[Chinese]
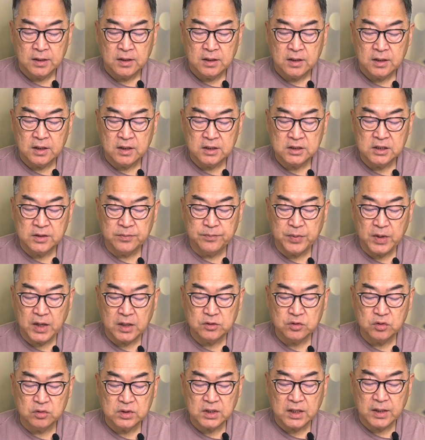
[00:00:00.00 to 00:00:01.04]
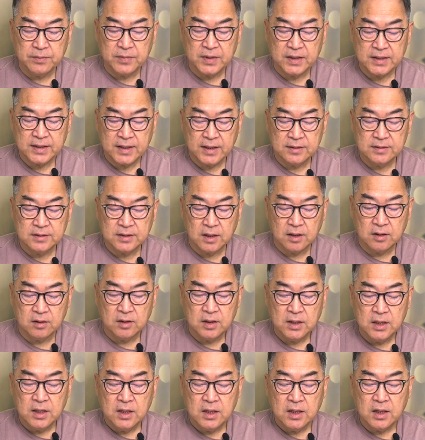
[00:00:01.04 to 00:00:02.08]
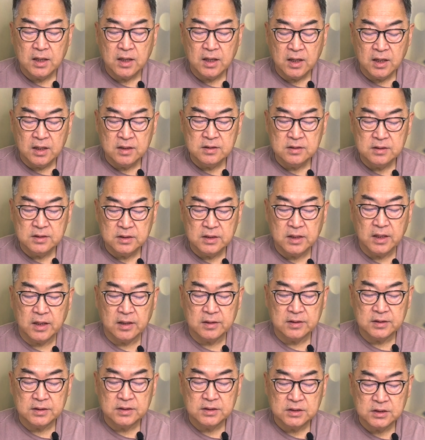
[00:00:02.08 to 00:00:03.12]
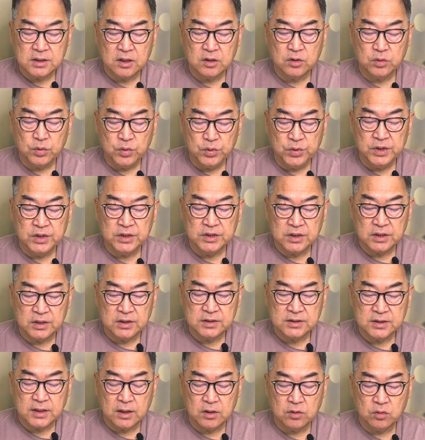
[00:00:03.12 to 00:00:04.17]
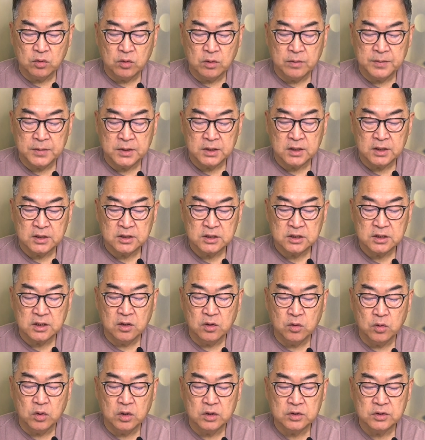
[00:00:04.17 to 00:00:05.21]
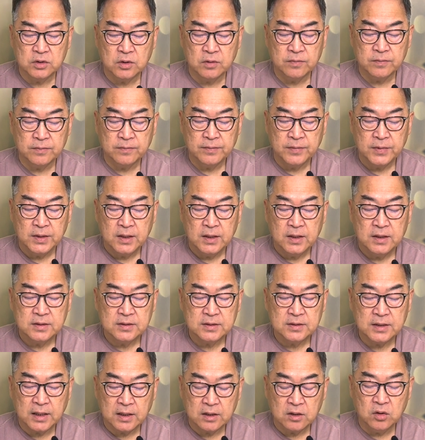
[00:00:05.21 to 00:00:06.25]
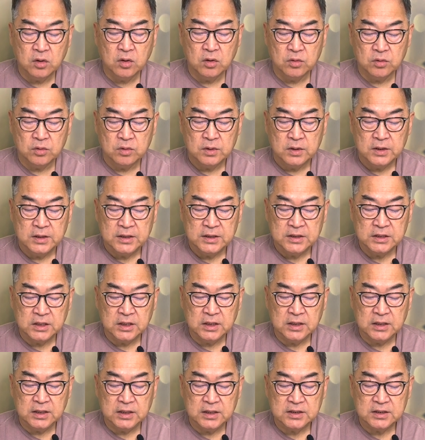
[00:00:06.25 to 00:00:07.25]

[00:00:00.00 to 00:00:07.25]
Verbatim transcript: 而是帮助他们看到恩典正运行在我们的生活中。然后心里